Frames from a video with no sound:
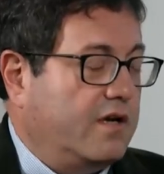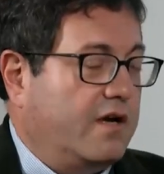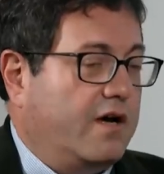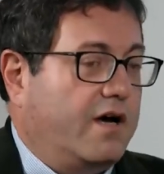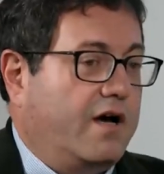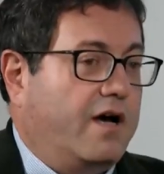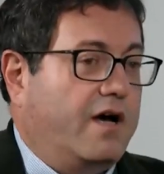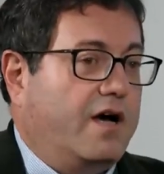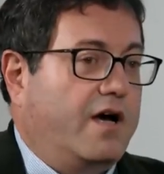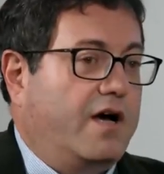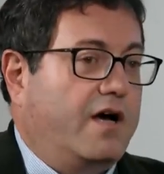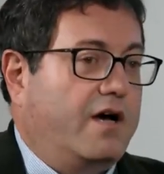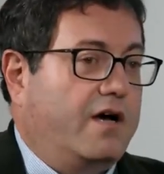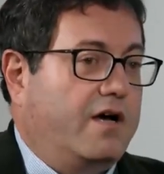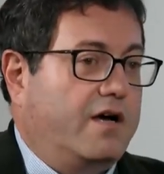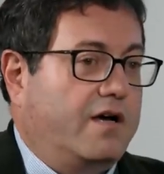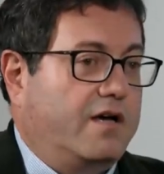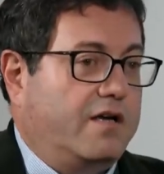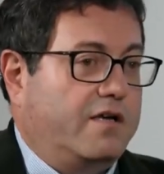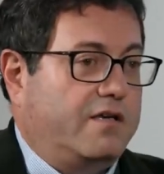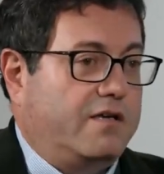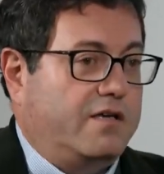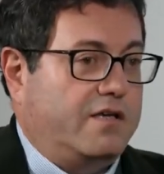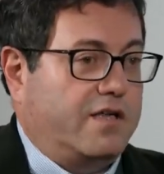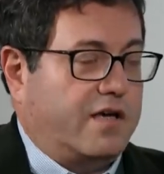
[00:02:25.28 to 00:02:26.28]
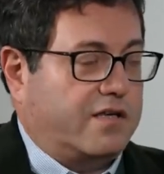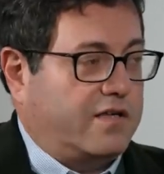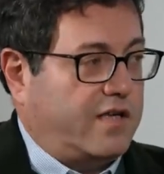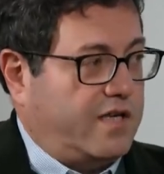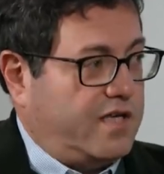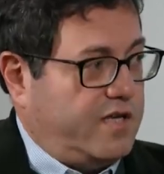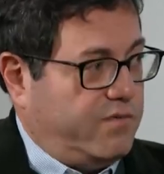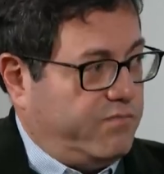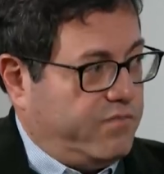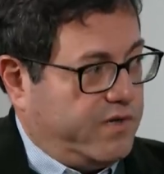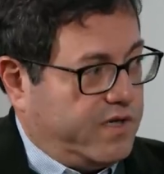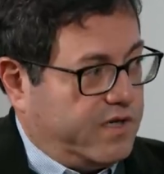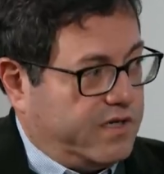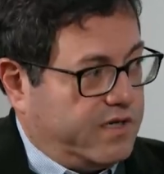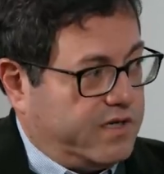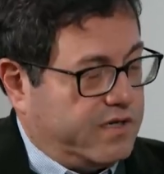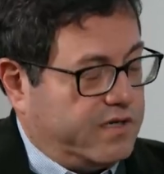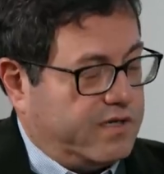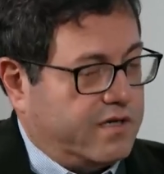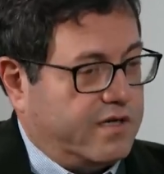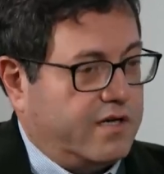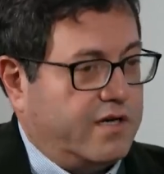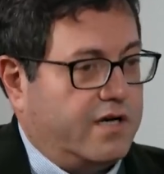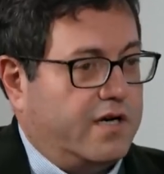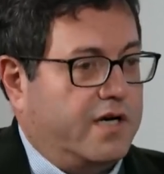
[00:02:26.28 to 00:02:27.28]
А, иногда не
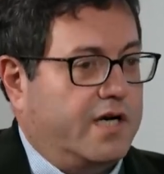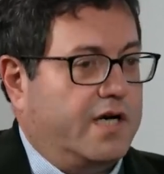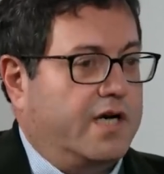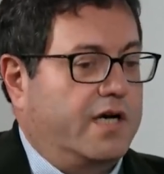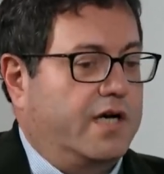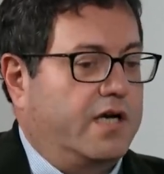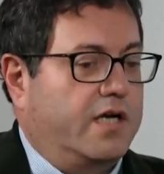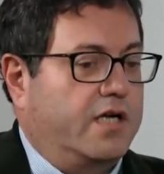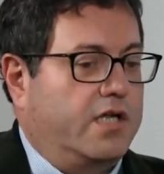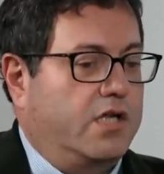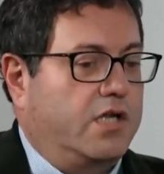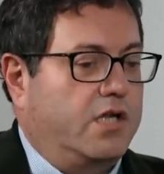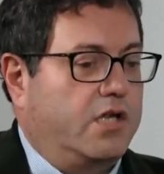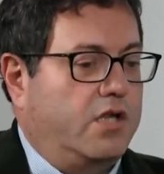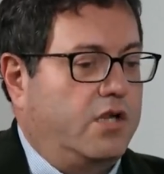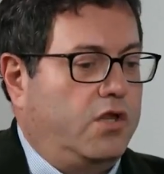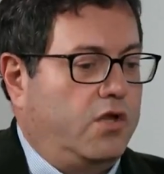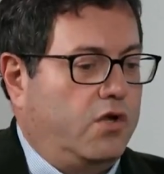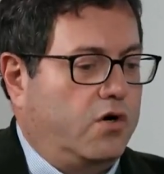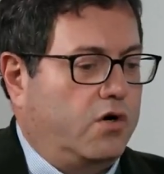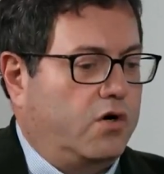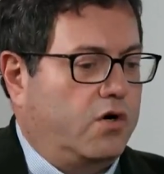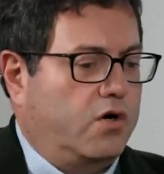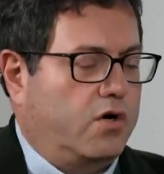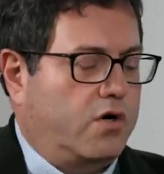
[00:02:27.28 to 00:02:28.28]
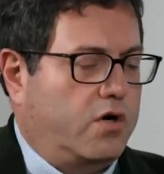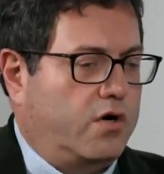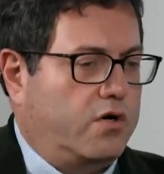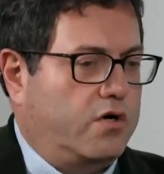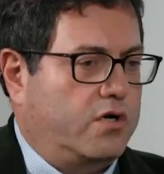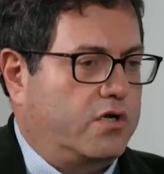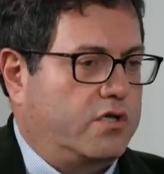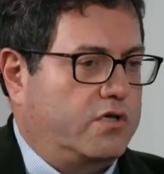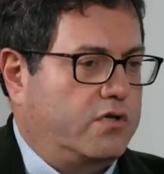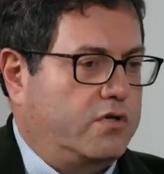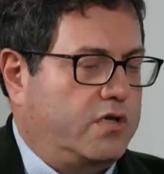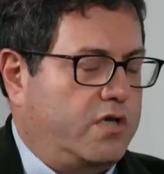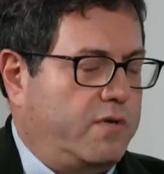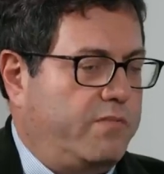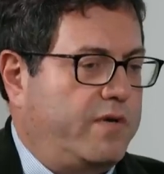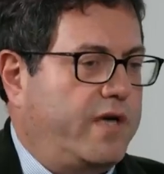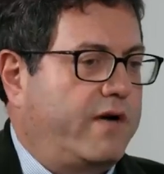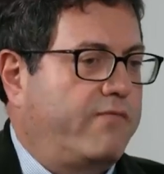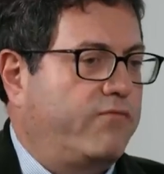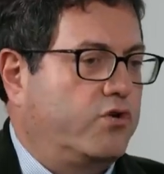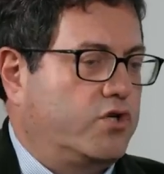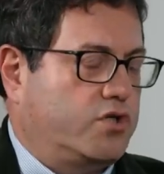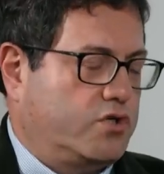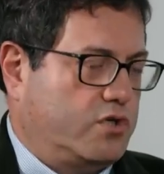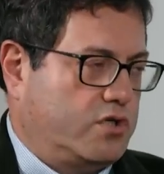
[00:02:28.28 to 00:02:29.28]
били. А, но для
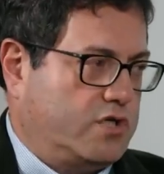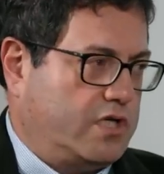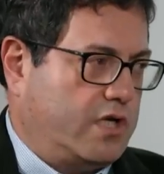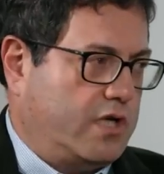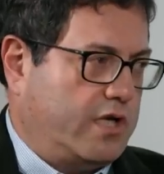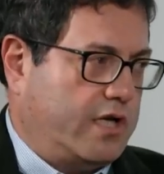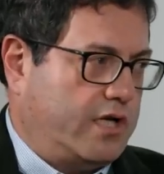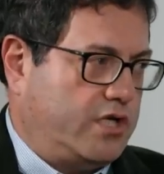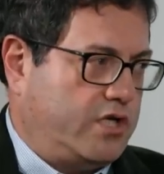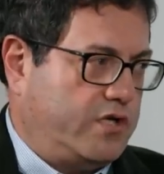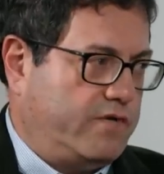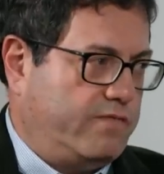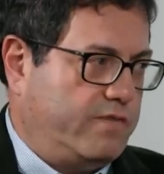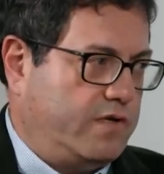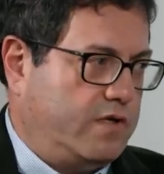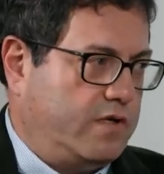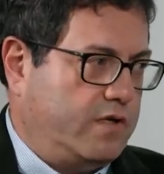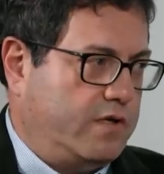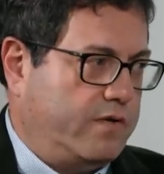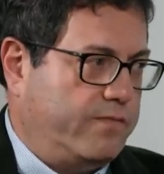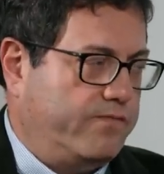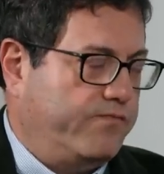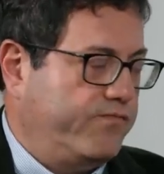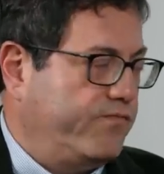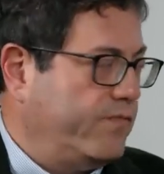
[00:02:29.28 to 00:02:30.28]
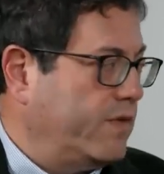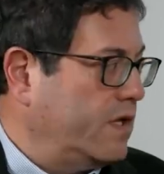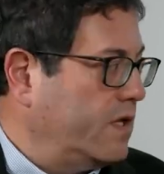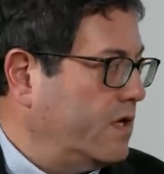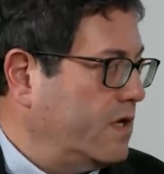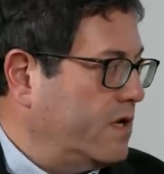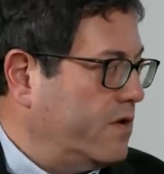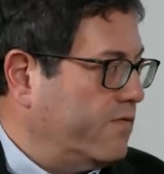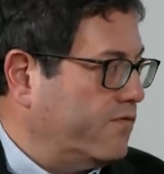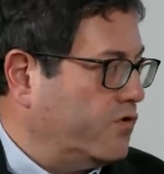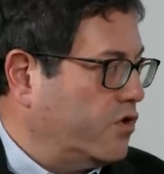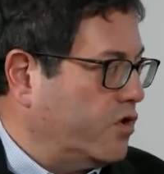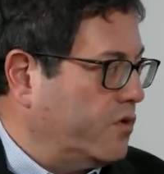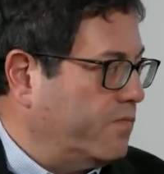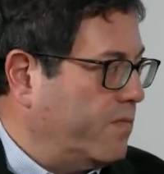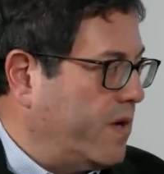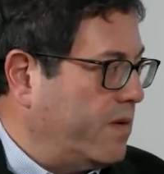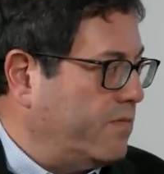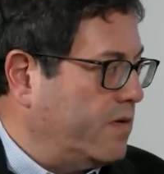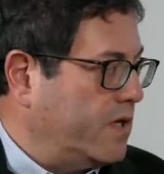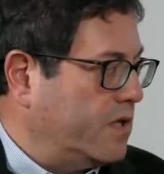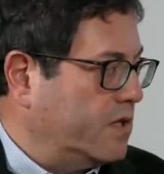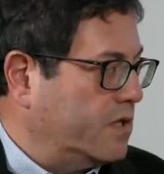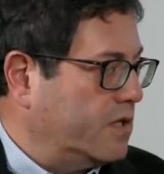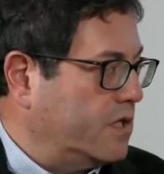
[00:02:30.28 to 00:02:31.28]
меня вот что стало очевидно в тот
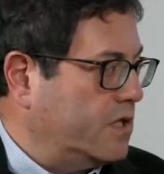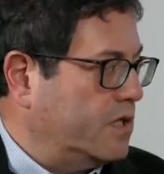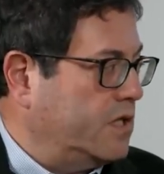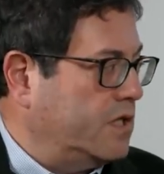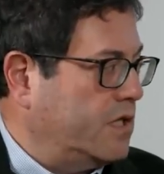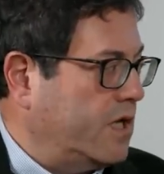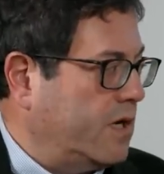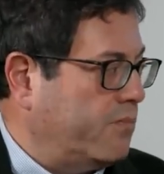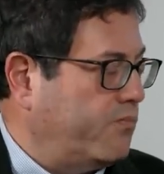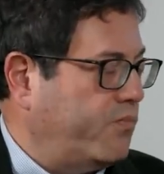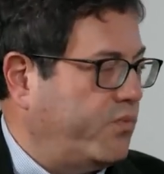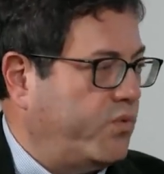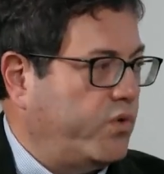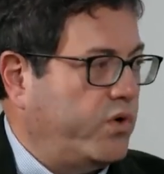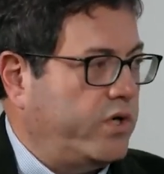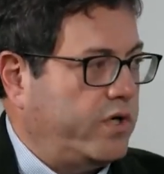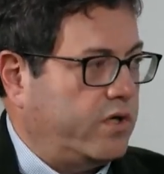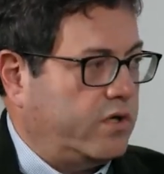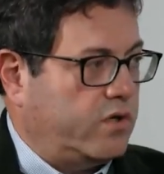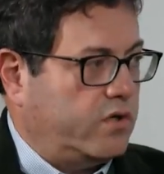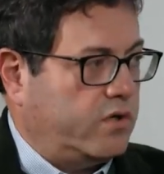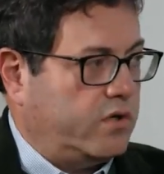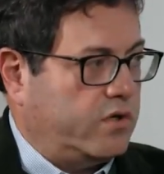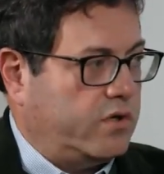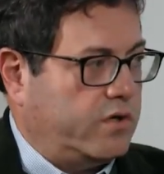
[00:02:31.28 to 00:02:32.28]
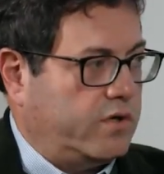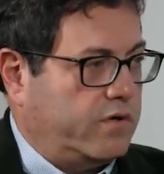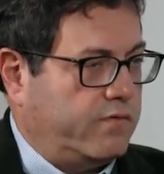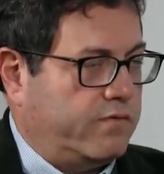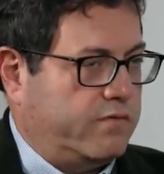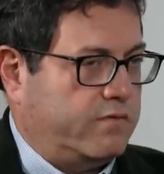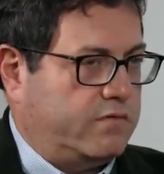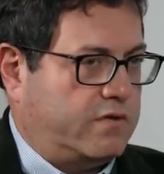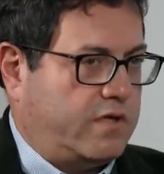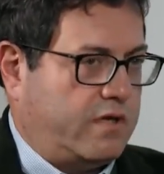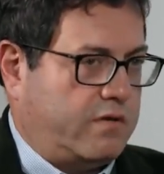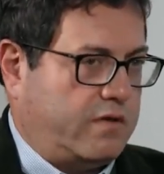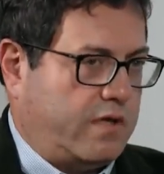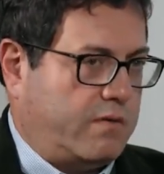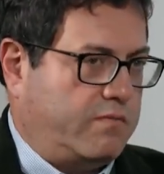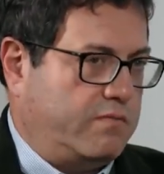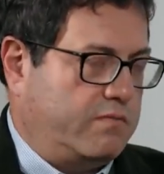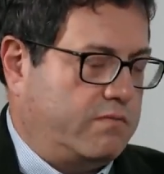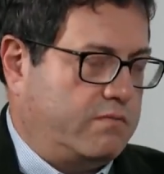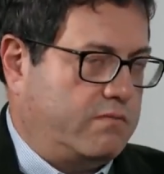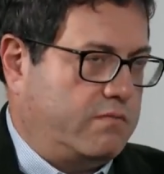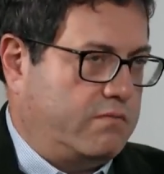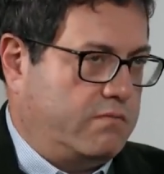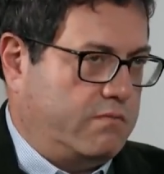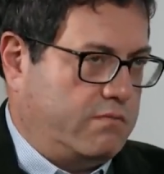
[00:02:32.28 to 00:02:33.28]
момент. Я понял, я
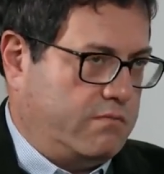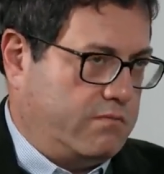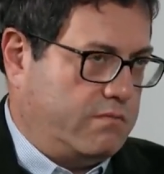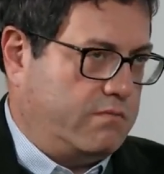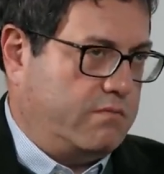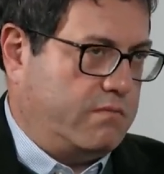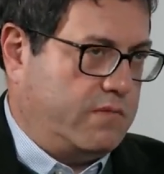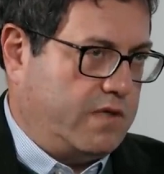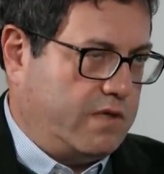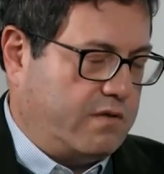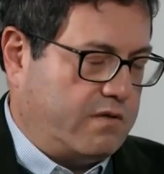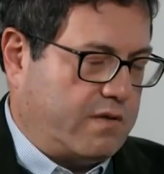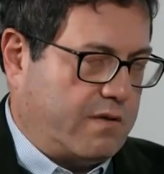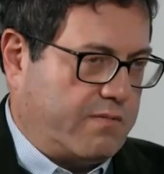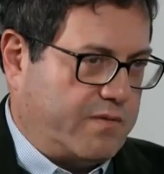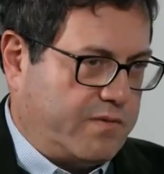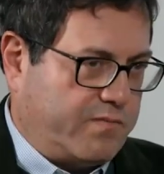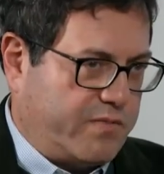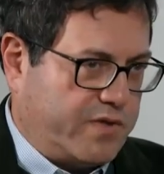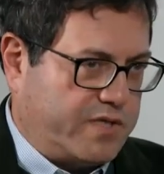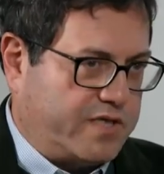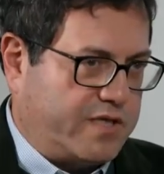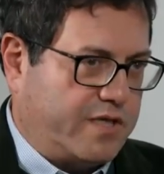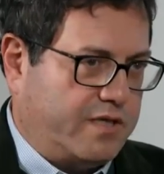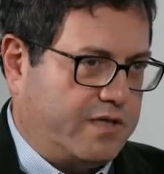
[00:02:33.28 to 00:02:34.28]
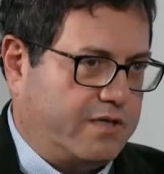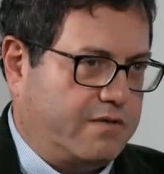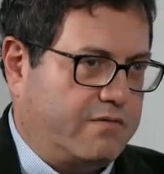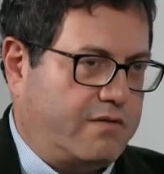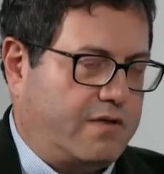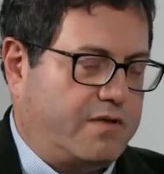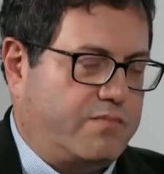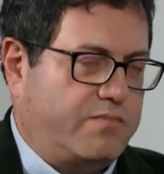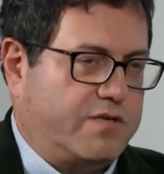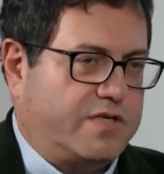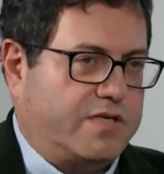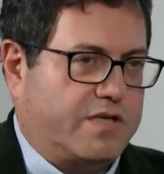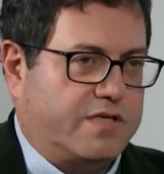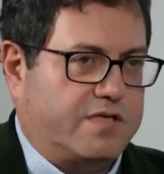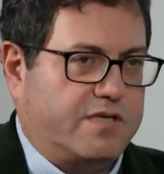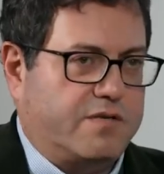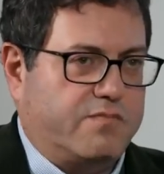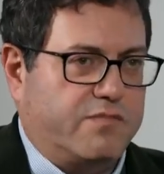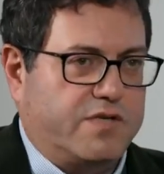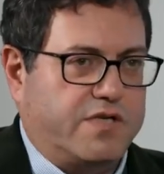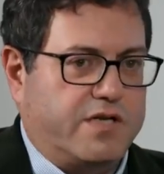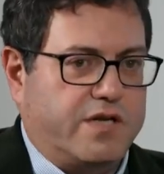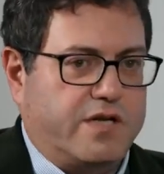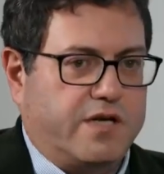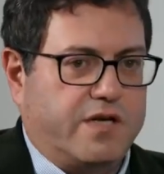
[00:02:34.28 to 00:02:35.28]
там отписал, отписался
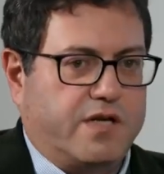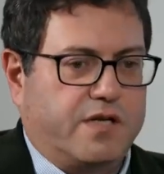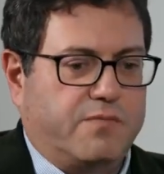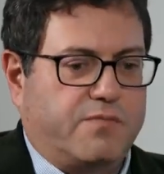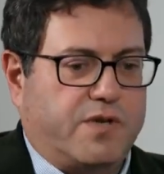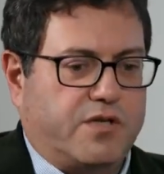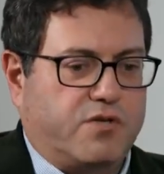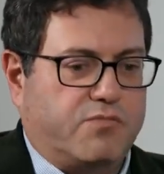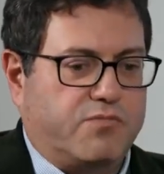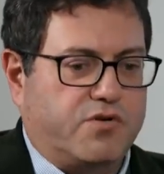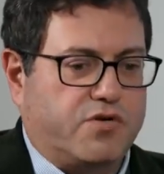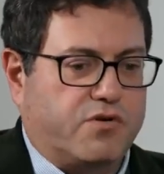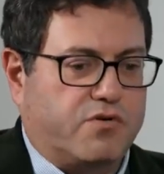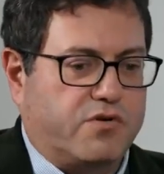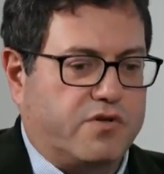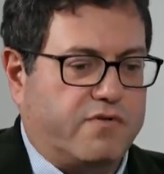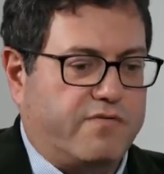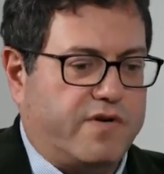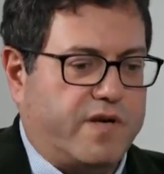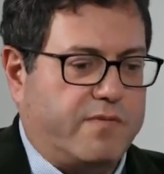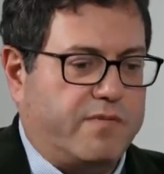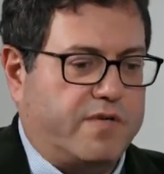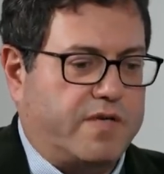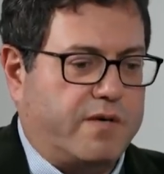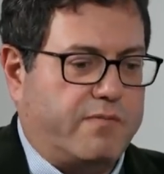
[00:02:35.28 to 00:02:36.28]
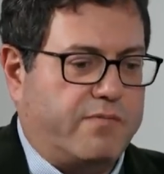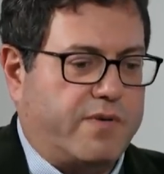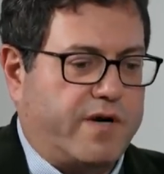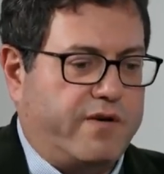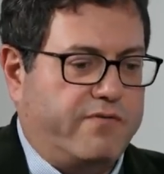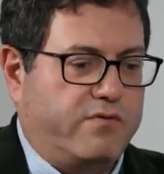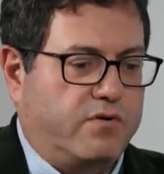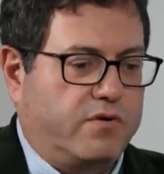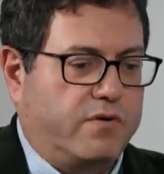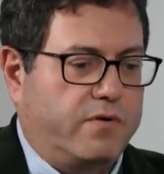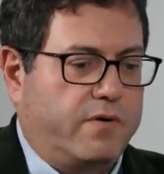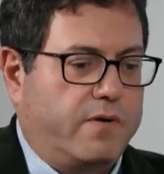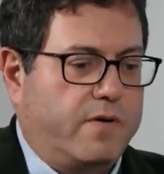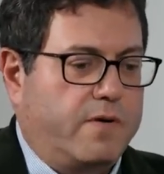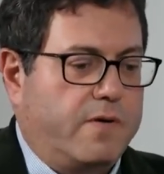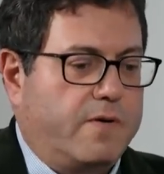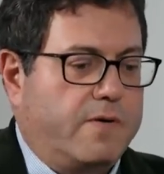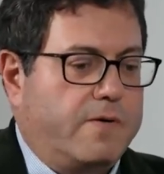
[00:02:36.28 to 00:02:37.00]
материал, потом еще какое-то время там провел.